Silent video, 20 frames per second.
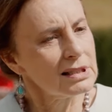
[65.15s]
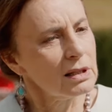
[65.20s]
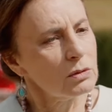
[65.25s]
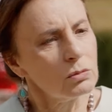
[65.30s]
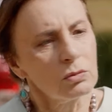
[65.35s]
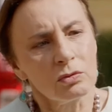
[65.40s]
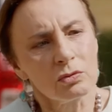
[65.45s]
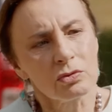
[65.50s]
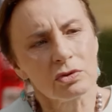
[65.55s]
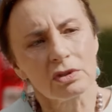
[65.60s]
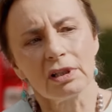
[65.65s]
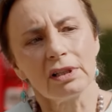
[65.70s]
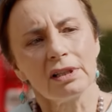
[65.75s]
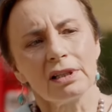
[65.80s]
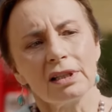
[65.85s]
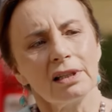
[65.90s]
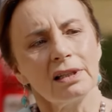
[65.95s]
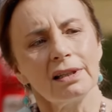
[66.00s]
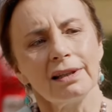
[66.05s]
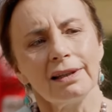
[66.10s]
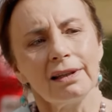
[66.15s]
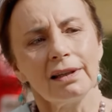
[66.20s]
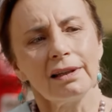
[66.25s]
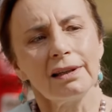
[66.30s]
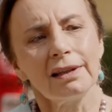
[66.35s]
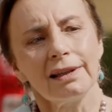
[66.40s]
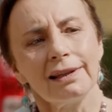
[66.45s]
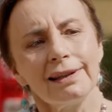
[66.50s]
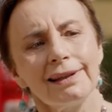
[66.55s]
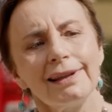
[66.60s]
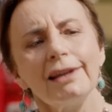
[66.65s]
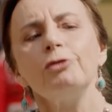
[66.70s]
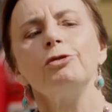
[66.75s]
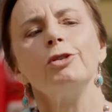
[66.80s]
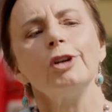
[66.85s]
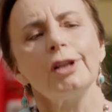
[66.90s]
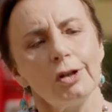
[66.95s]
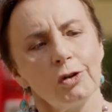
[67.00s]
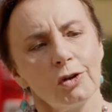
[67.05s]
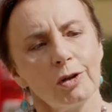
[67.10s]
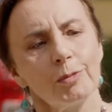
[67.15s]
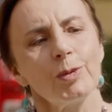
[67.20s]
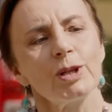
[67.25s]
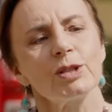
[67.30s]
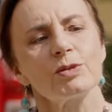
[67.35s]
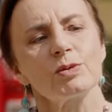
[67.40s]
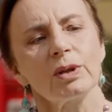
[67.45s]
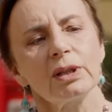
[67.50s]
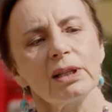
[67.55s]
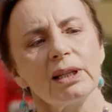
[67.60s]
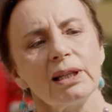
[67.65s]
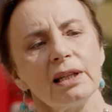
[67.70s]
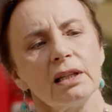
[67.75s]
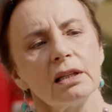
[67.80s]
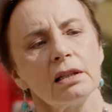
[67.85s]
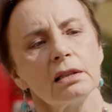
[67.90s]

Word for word: según usted, ¿qué fue lo que pasó aquí?